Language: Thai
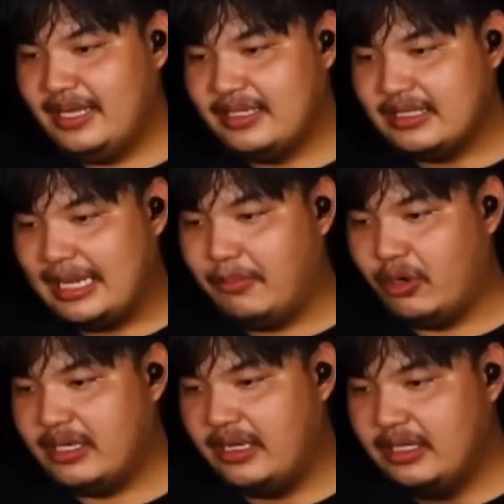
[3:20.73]
พี่คิดจะ
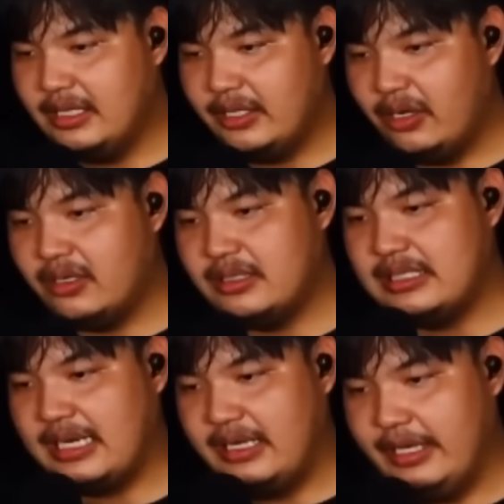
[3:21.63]
ทำคอนเทนต์อื่นนอก
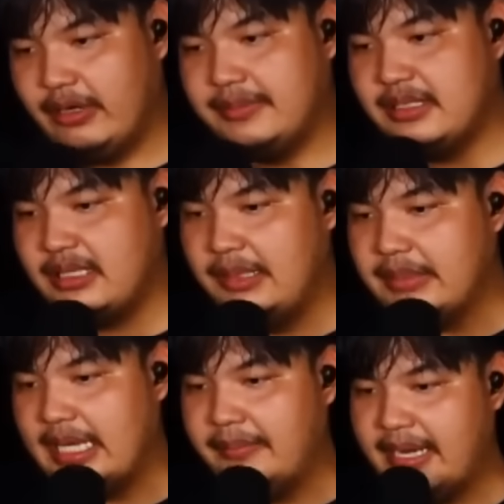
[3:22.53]
จากเดียวกับส
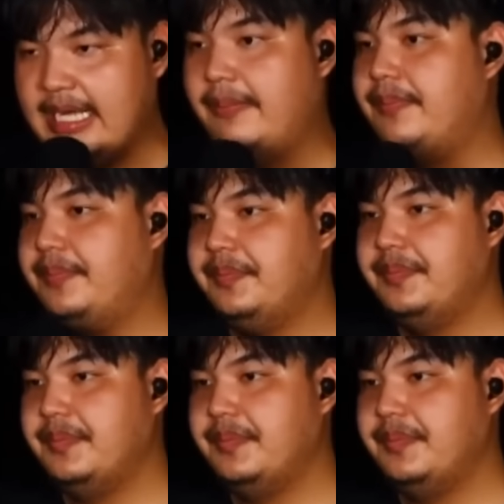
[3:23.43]
ตรีมเกมไหมครับ